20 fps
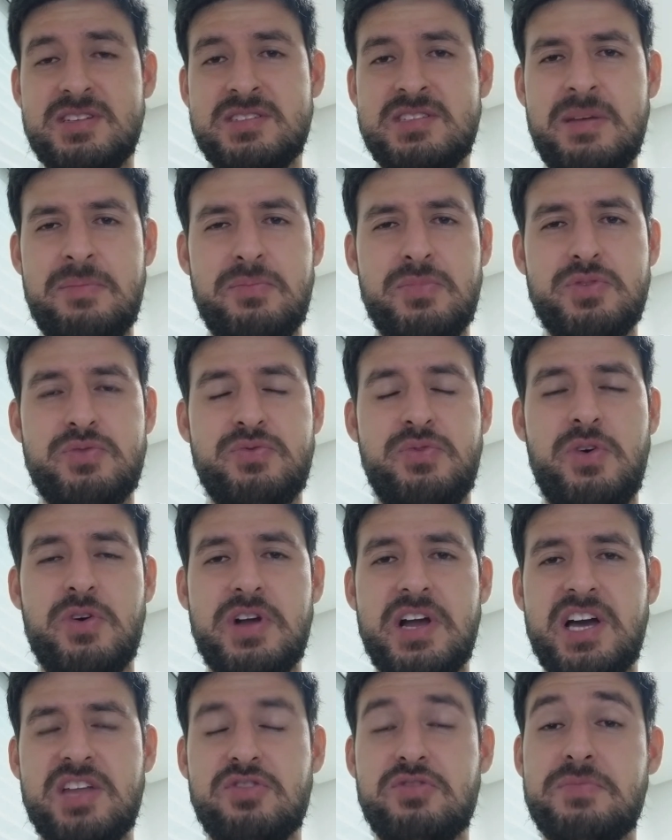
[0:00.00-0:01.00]
Esse é muito
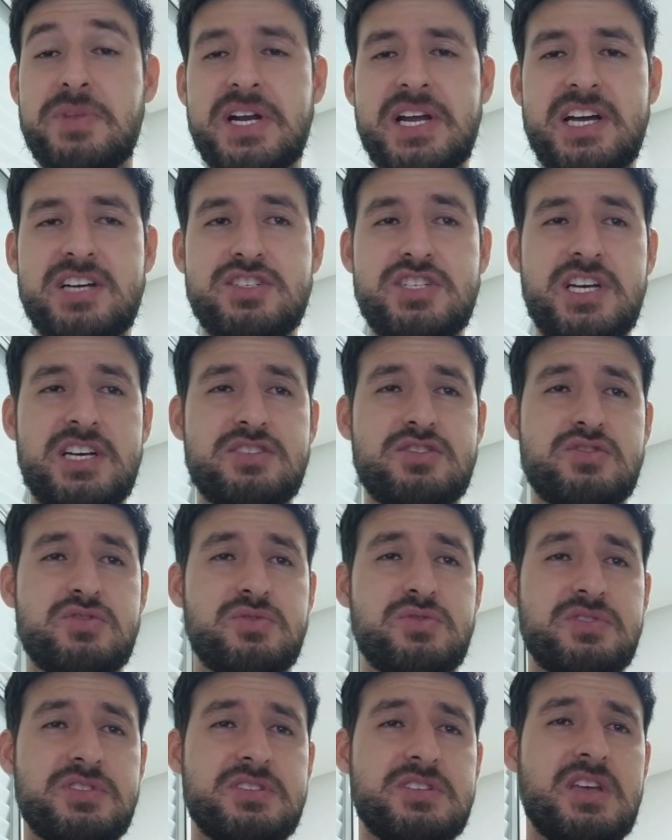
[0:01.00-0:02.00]
focado no mercado de
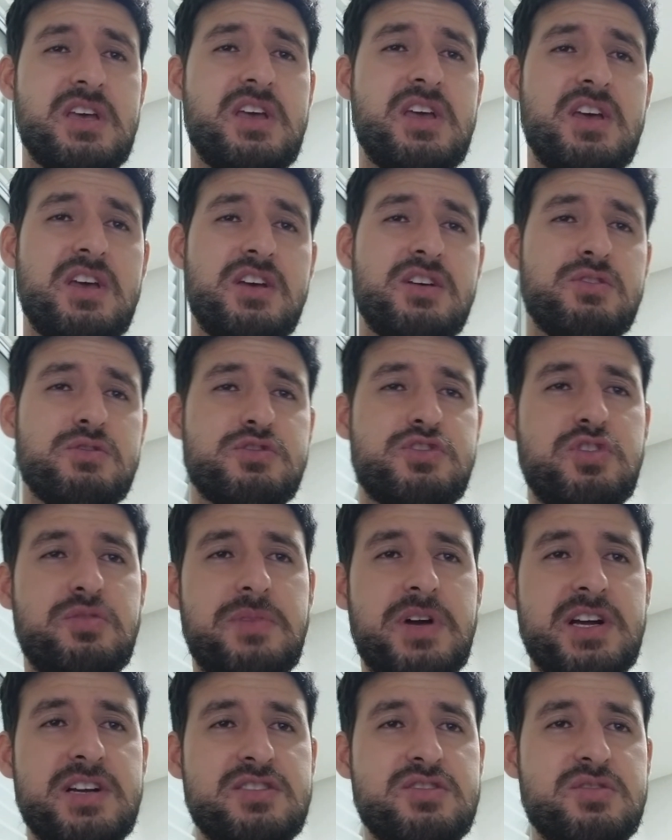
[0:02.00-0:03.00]
ações. O
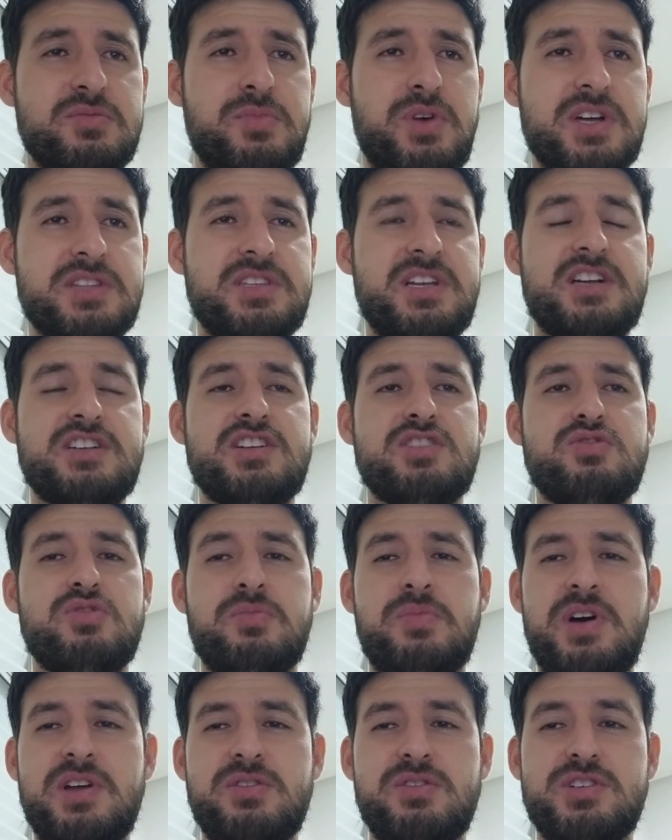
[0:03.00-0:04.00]
Gilmarço, boa tarde, Arthur.
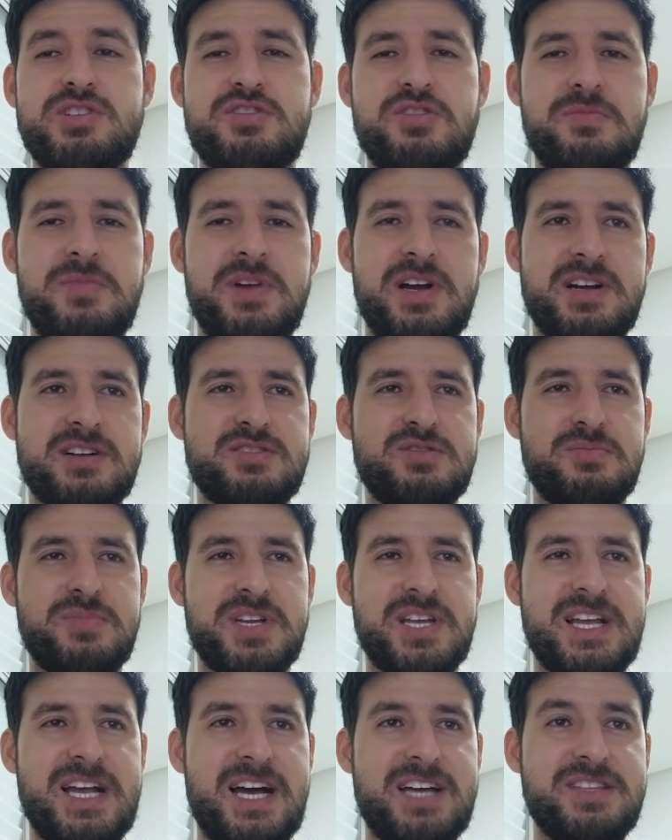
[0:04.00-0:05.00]
Boa noite, Gilmarço.
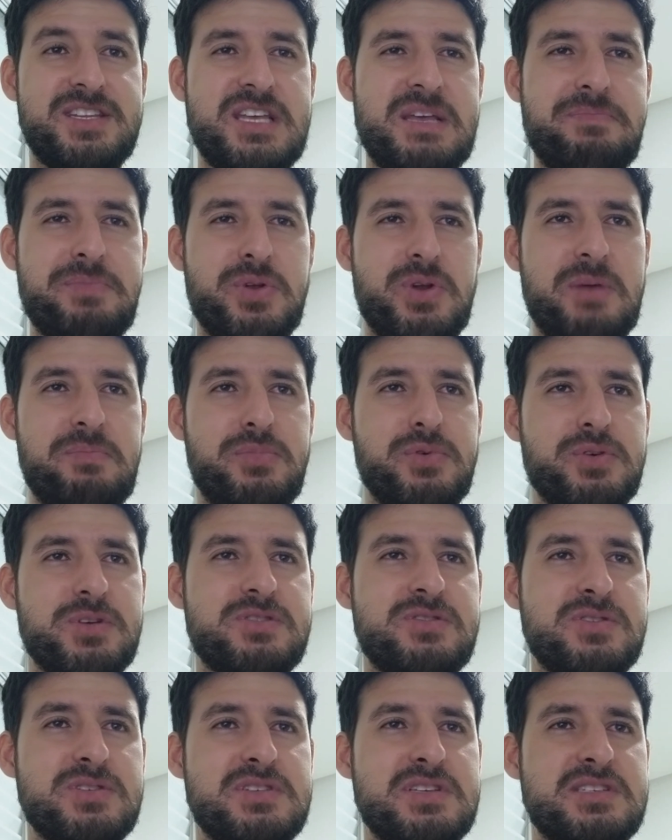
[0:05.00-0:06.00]
Obrigado aí pelo apoio
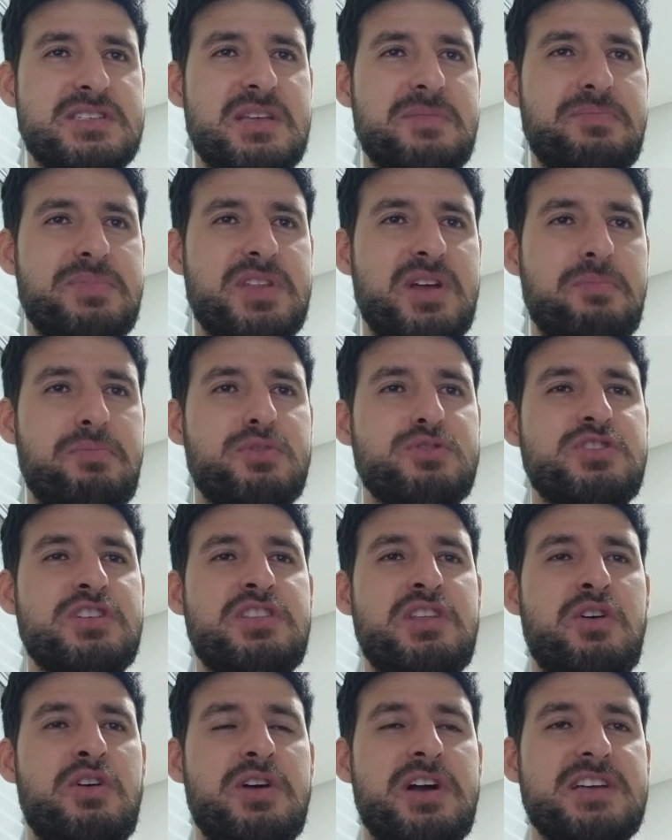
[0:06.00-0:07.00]
que você sempre me dá. O ponto de
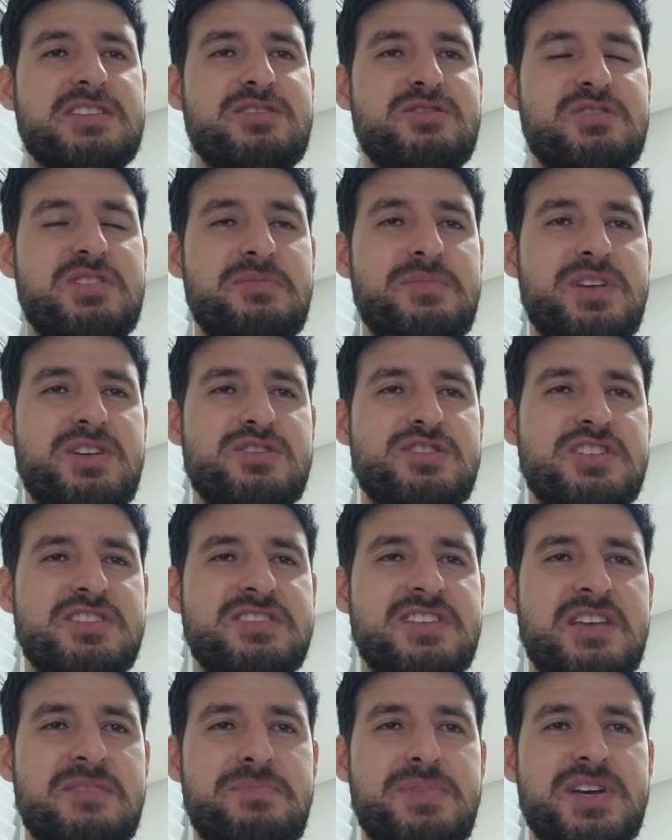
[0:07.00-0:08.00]
interrogação também, é o
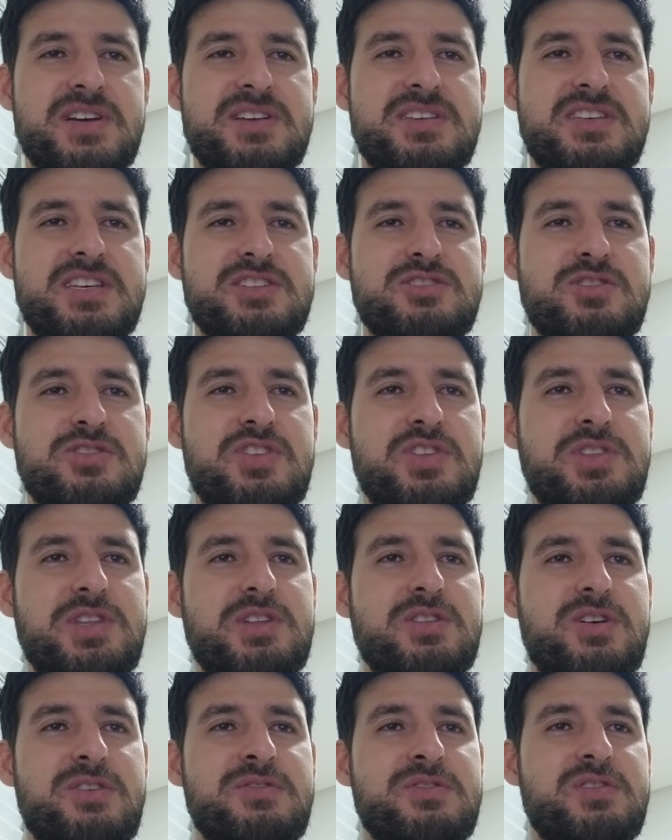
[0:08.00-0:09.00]
XRP a
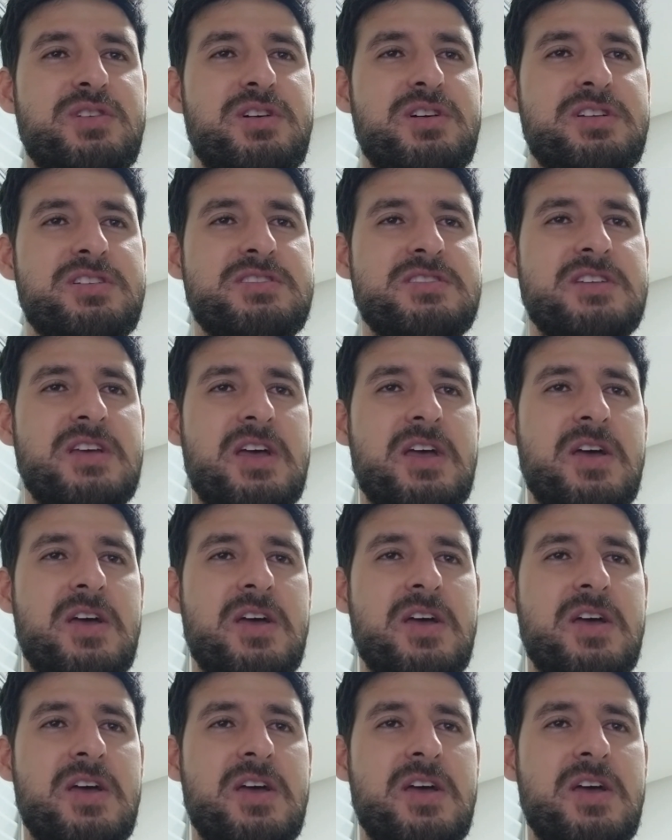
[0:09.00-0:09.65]
589 dólares.